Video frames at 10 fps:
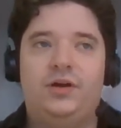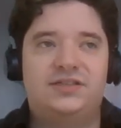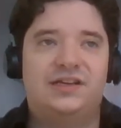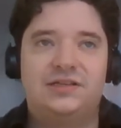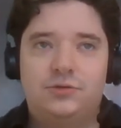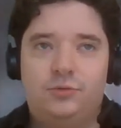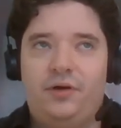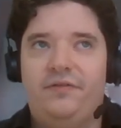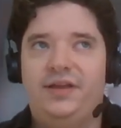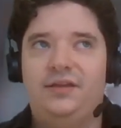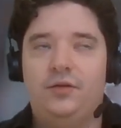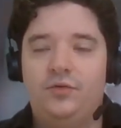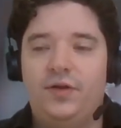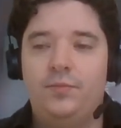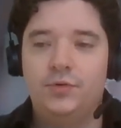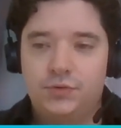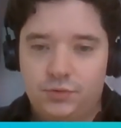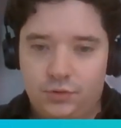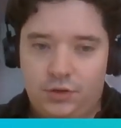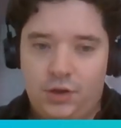de restriction avec des nouvelles
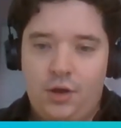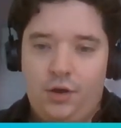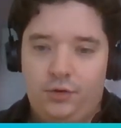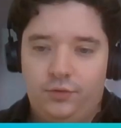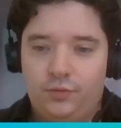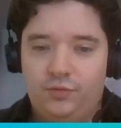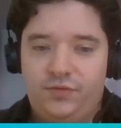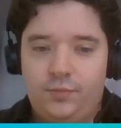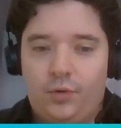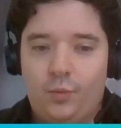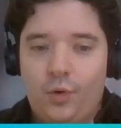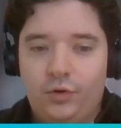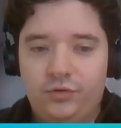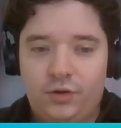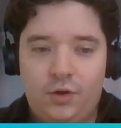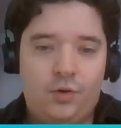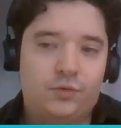mesures de confinement ou autre.